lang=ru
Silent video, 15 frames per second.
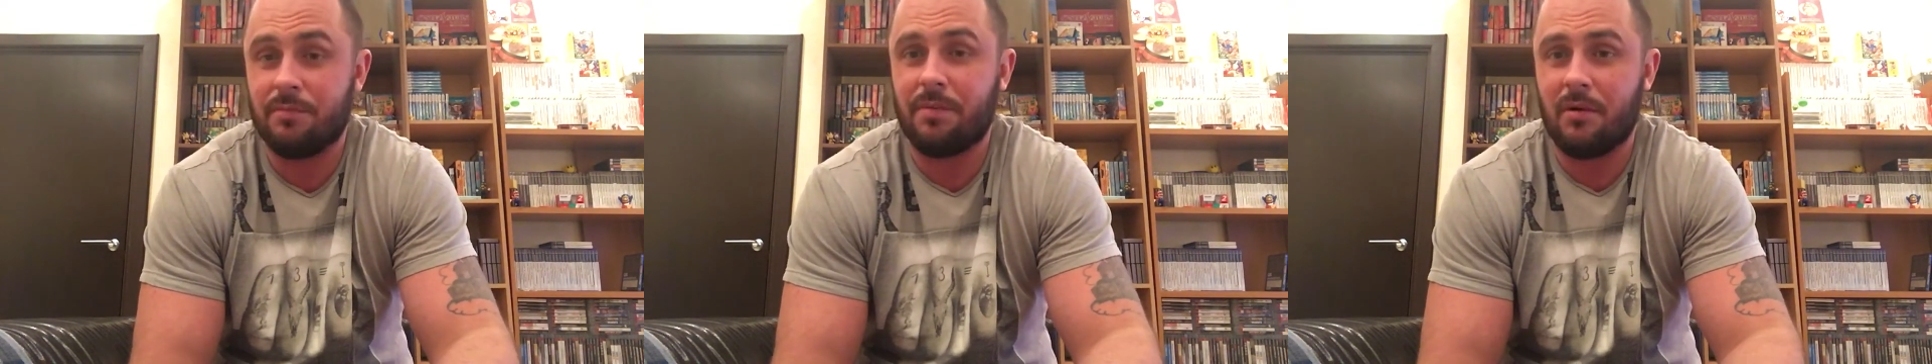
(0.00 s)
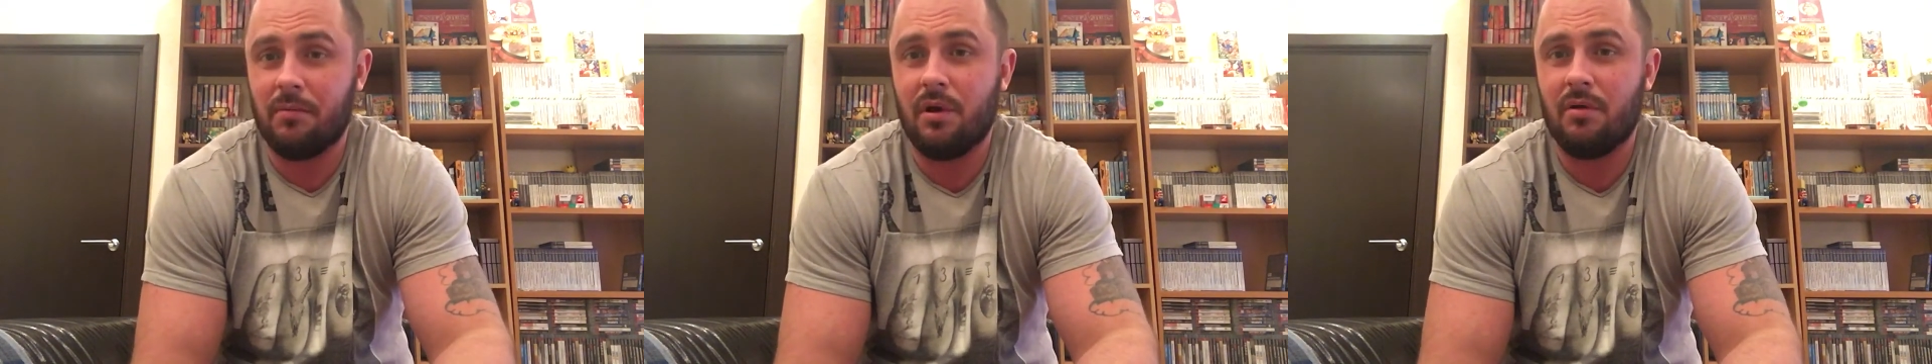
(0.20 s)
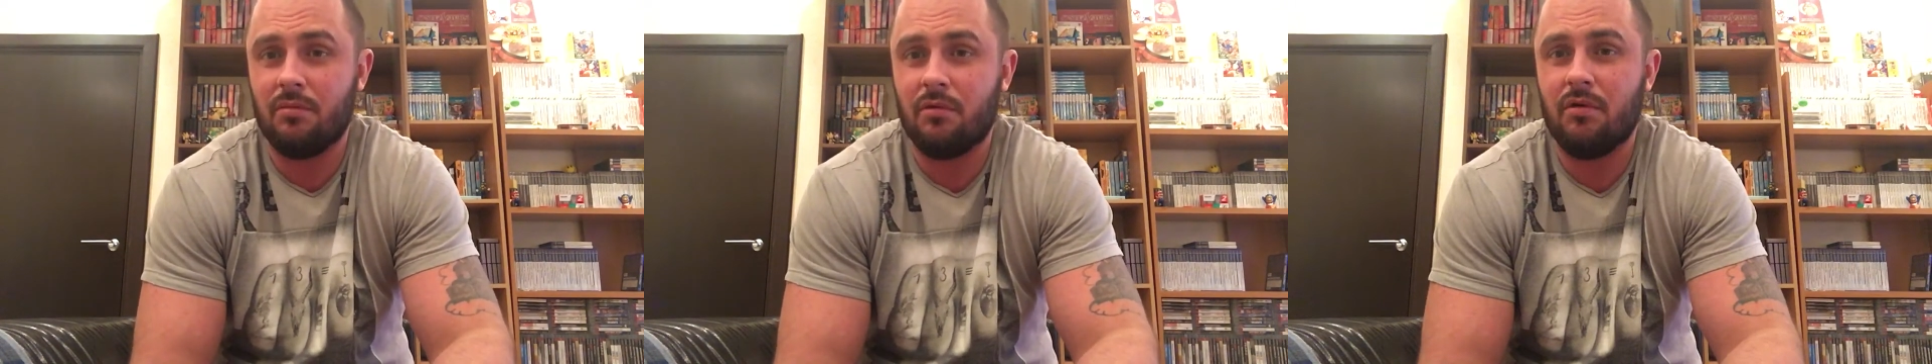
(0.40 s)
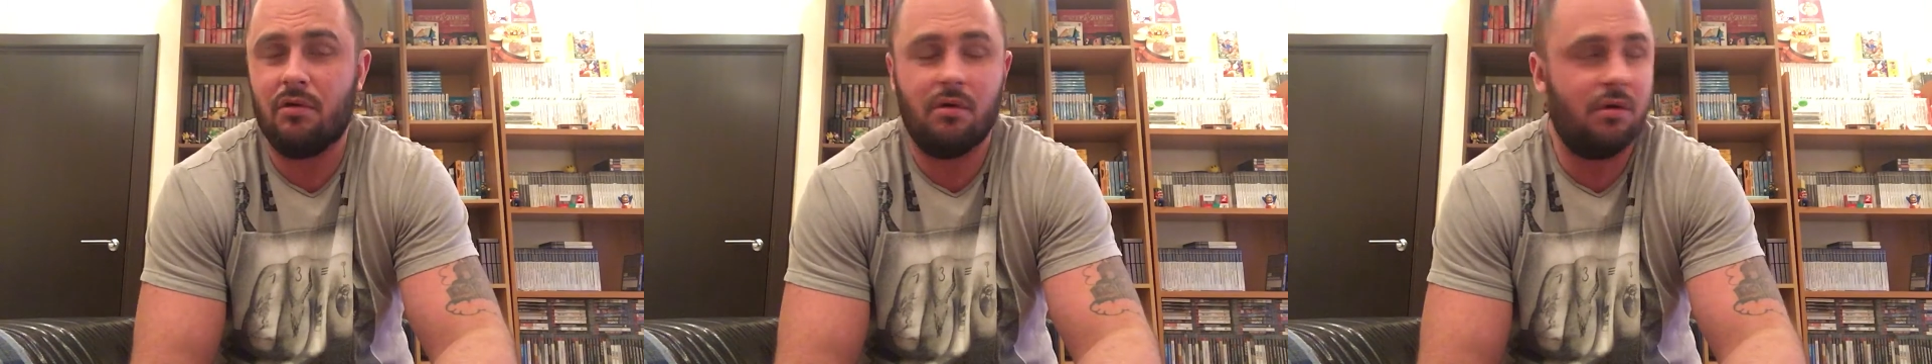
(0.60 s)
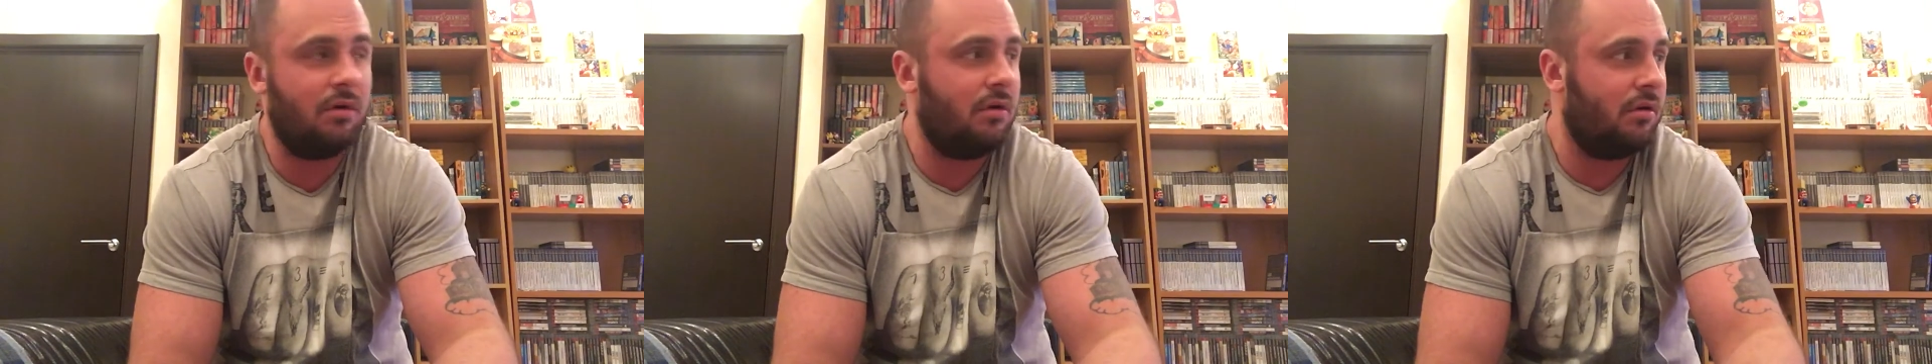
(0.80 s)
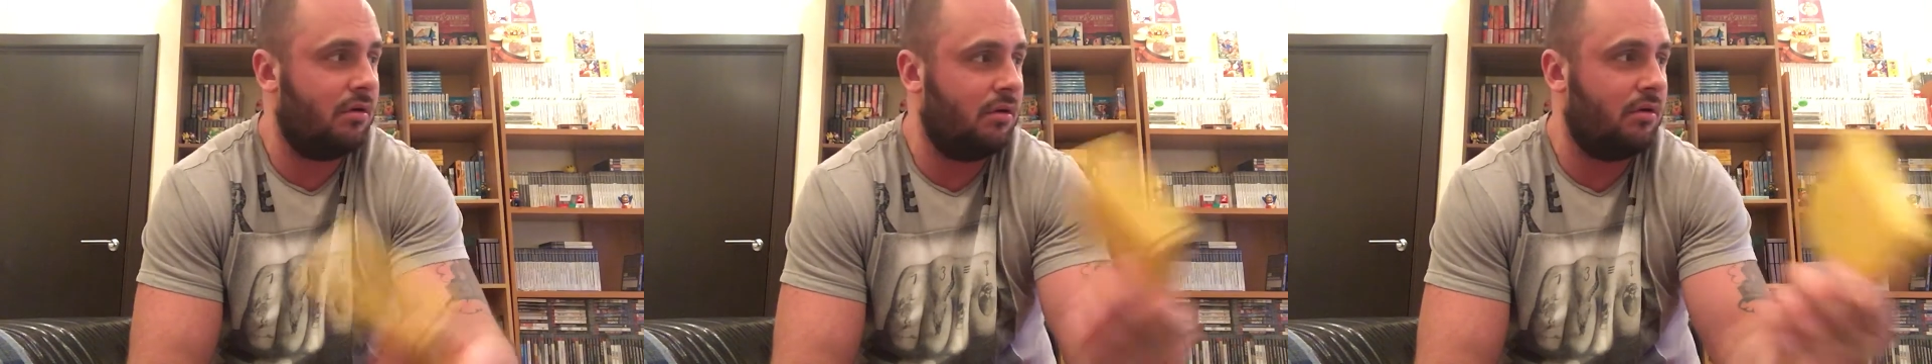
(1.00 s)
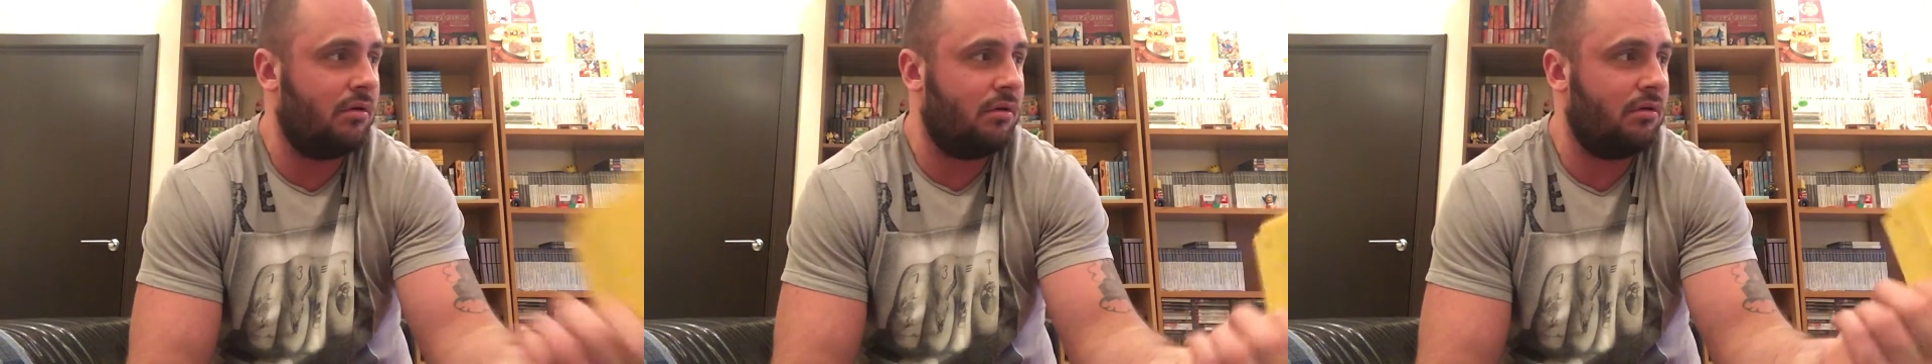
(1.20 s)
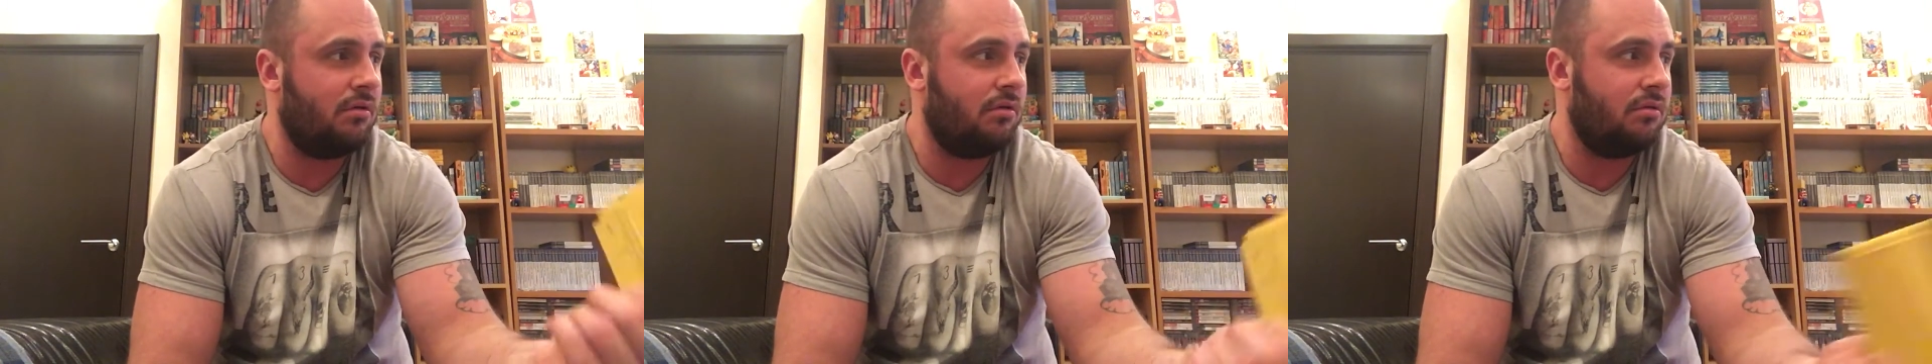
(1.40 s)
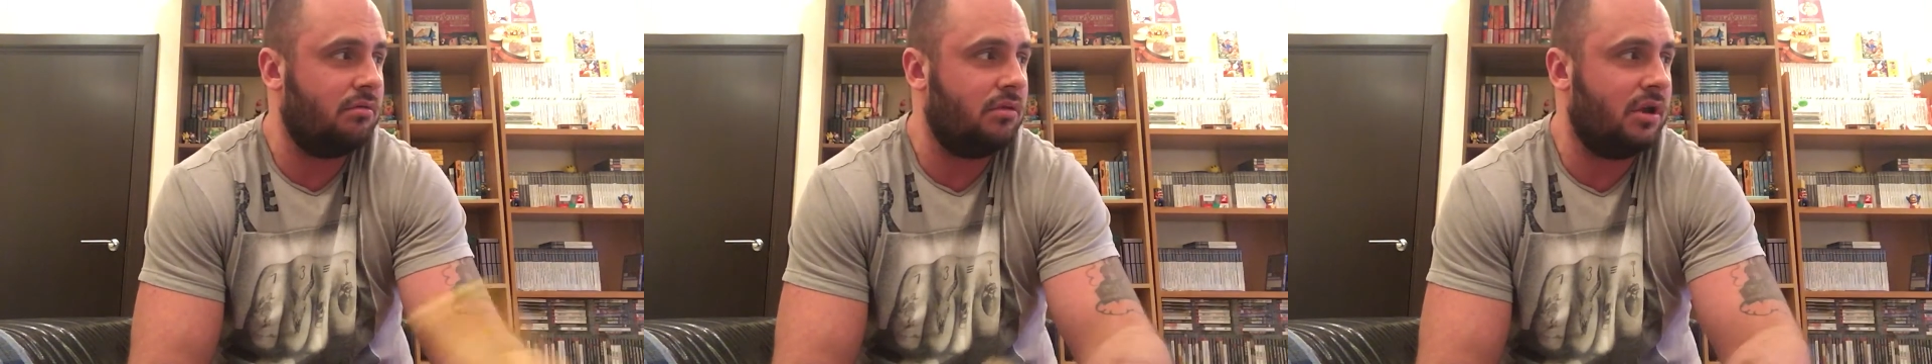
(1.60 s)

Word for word: по-моему,